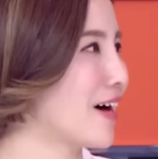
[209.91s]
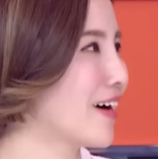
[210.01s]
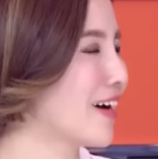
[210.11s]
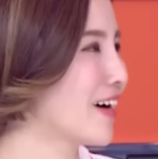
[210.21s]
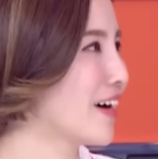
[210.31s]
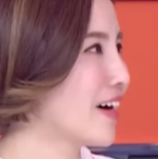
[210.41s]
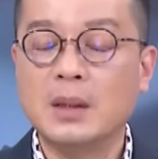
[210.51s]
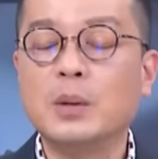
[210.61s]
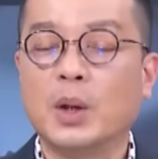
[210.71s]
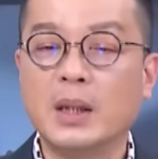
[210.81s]
他
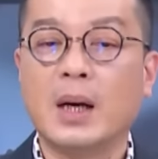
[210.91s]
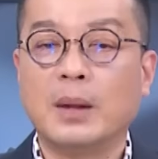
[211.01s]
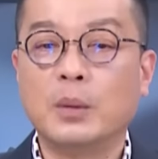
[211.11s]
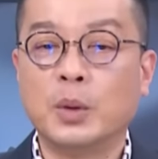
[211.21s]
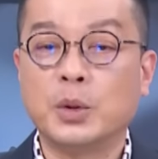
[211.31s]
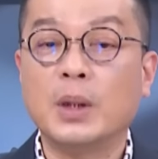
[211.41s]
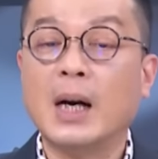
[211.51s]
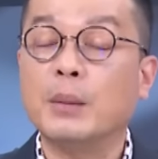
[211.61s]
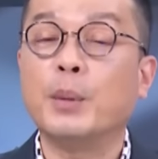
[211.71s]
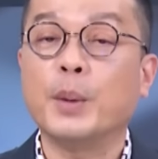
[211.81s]
其实我跟你讲，我觉得
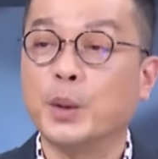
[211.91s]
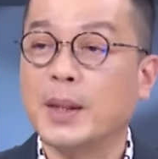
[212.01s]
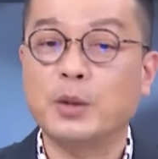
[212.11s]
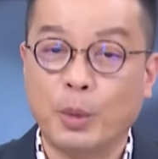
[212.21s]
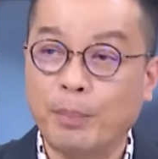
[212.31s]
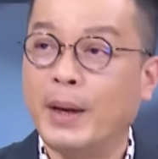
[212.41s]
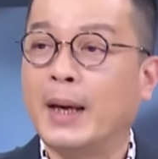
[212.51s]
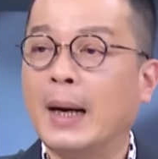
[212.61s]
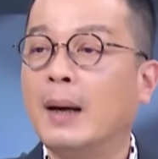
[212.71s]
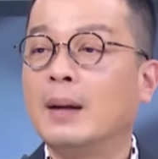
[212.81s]
他根本没有在准
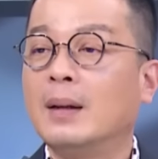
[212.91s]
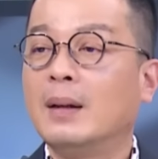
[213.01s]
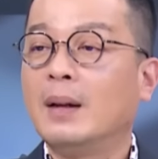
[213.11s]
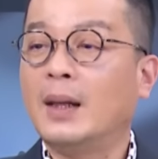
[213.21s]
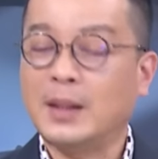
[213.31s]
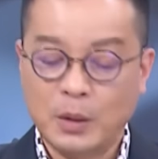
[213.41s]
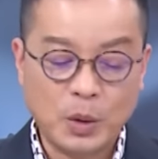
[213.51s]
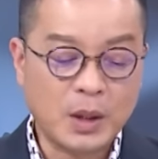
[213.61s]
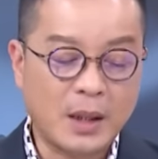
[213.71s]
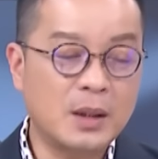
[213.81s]
备啊，他顶
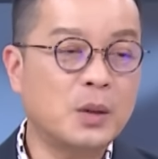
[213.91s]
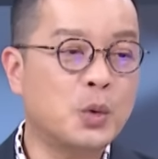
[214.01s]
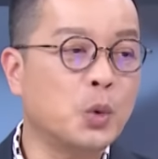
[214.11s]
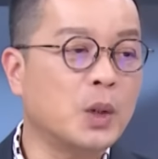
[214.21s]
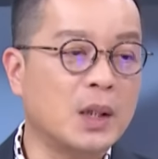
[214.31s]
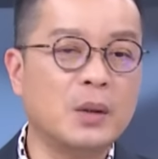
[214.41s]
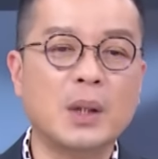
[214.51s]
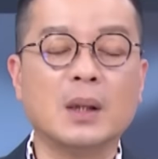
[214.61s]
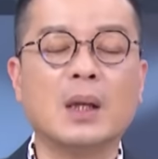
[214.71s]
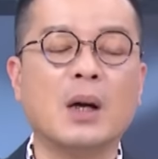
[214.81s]
多可能就助理，因
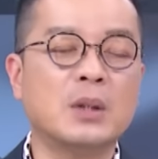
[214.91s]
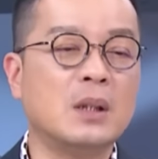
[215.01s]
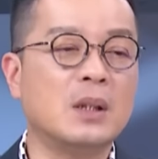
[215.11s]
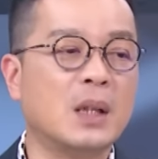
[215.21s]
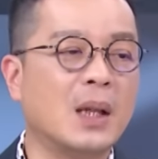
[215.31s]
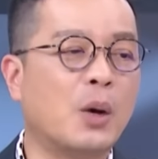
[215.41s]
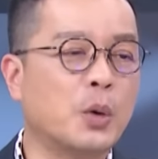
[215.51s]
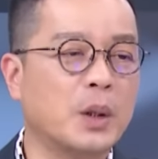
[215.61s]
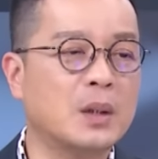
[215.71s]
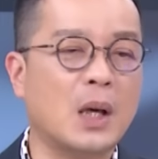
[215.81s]
为高金以前闹
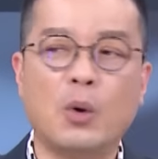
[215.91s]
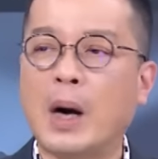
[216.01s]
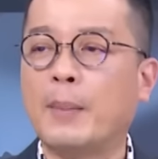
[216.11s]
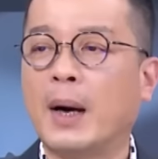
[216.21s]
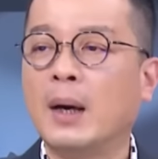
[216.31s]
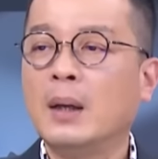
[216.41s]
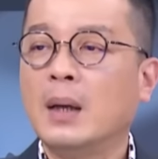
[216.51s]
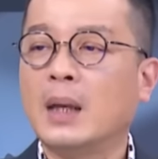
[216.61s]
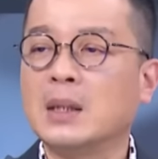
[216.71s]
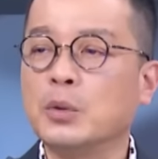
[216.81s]
过个笑话嘛，
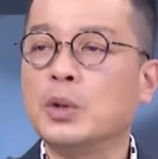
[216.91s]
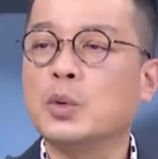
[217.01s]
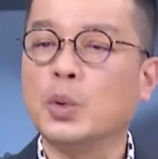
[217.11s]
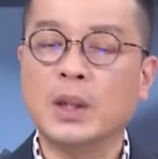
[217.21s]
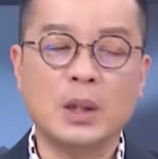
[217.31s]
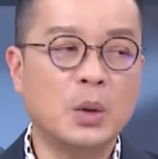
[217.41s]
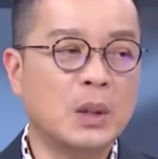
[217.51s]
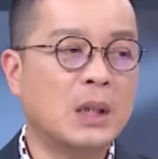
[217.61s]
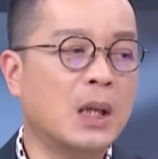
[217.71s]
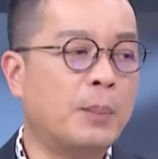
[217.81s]
他咨询做的用
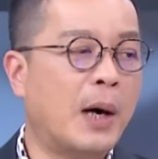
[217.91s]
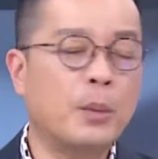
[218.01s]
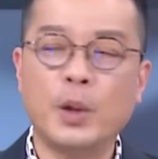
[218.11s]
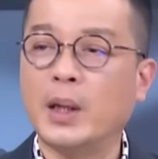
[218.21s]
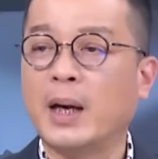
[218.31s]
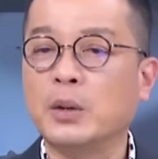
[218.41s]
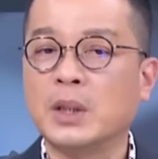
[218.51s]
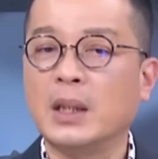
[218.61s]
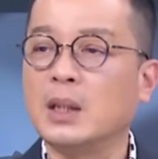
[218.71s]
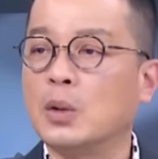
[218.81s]
的那个 PowerPoint 还用
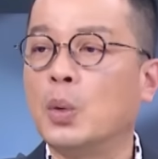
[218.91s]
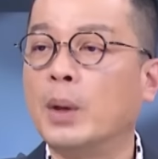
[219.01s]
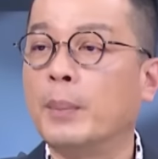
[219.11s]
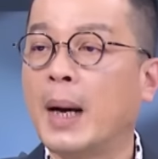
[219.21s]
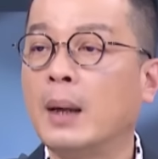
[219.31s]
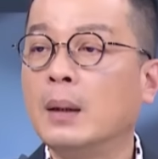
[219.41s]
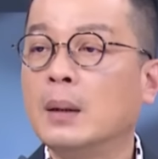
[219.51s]
简体中文嘛，